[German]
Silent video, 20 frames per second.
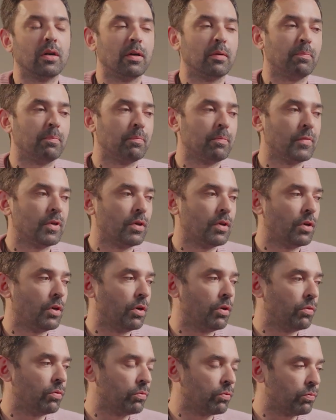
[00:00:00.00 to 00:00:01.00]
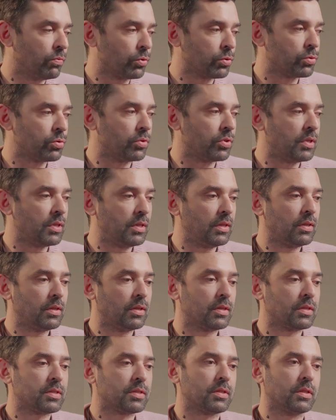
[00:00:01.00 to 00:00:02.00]
Ähm, und wozu
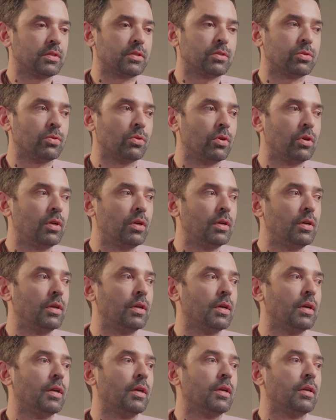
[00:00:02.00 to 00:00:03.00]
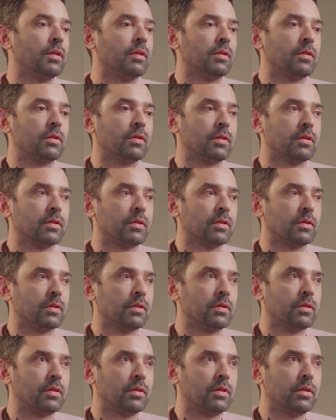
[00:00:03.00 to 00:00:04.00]
dient es? Es soll
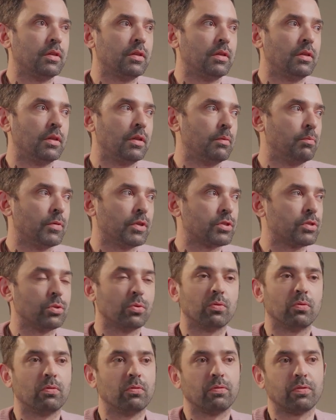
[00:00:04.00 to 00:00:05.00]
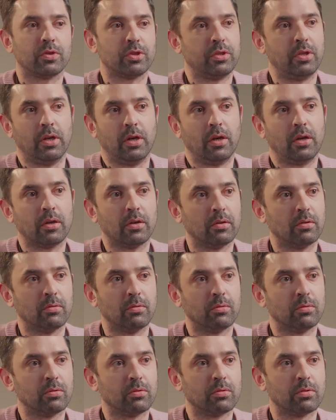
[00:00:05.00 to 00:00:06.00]
die Immersion verstärken
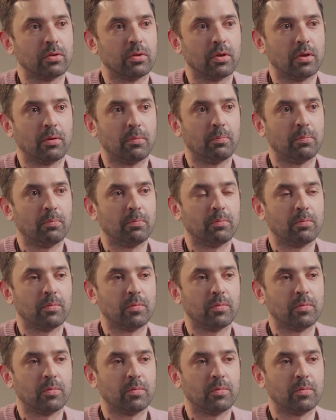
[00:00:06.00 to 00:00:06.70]
und ähm,